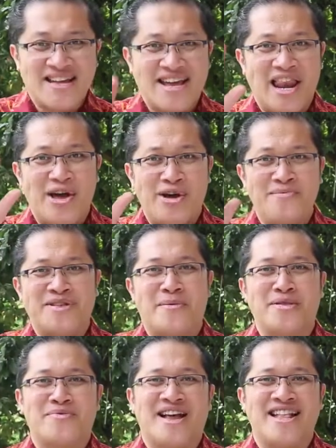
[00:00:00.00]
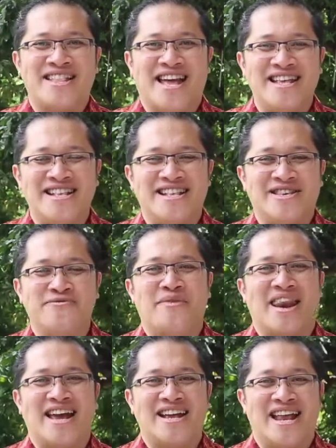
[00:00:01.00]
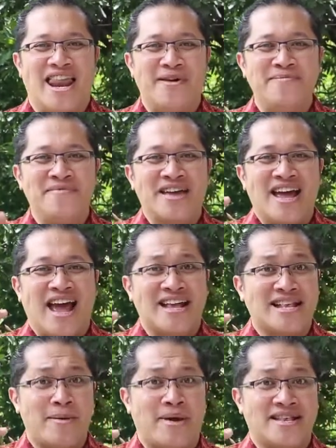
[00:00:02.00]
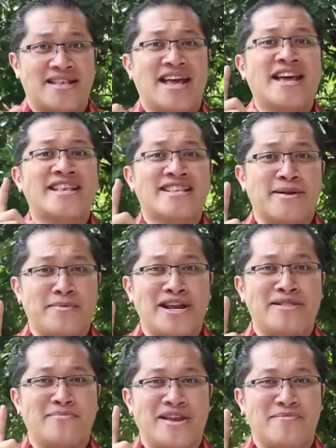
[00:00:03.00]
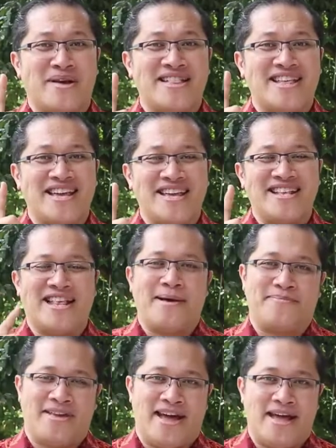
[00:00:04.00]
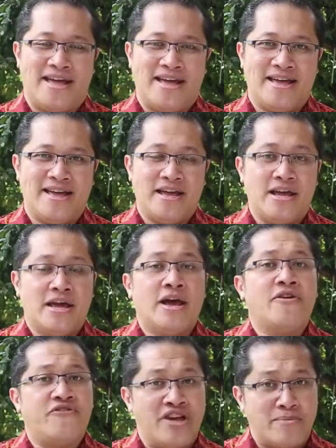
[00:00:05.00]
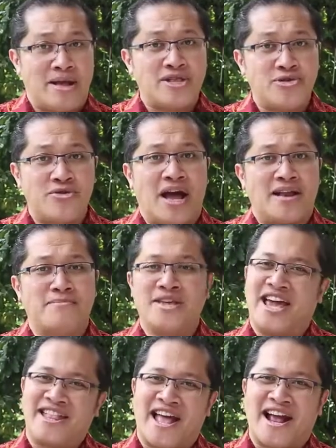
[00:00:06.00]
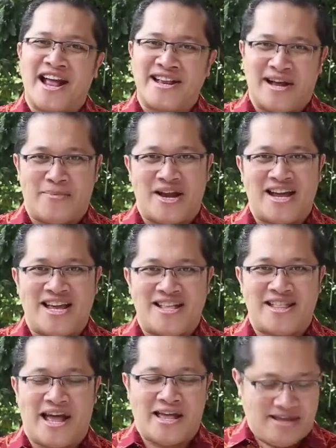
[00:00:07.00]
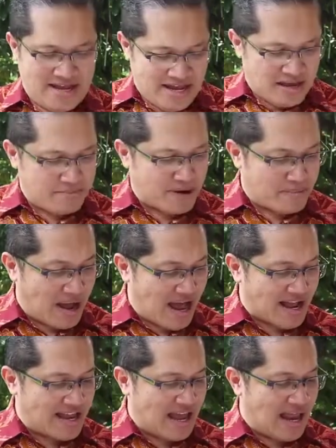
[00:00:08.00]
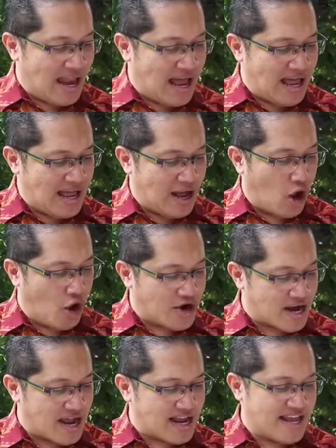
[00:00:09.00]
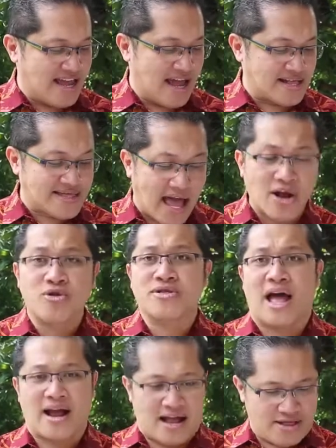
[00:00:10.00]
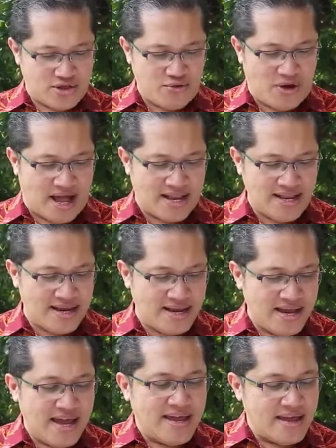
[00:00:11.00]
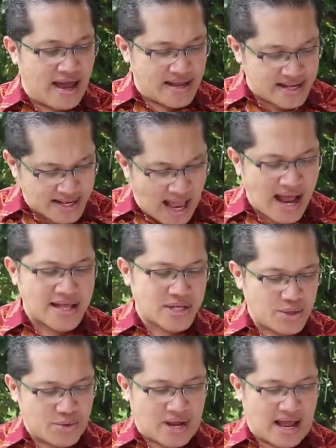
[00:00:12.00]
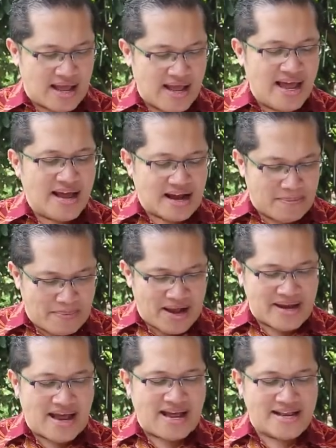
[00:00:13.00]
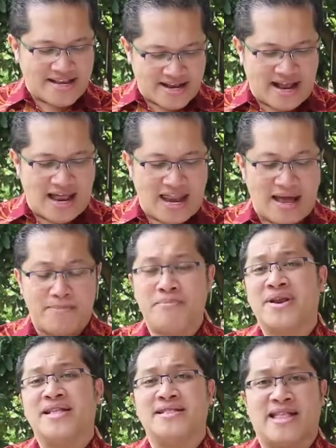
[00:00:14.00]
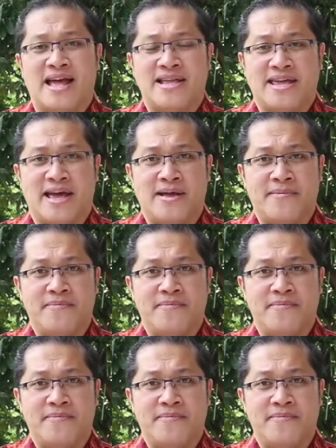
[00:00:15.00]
Shalom sahabat perkantas, jumpa lagi dalam SMS Semenit Menikmati Sabda. Firman Tuhan menyatakan kepada kita, berbahagialah orang yang takut akan Tuhan, yang sangat suka kepada segala perintahnya.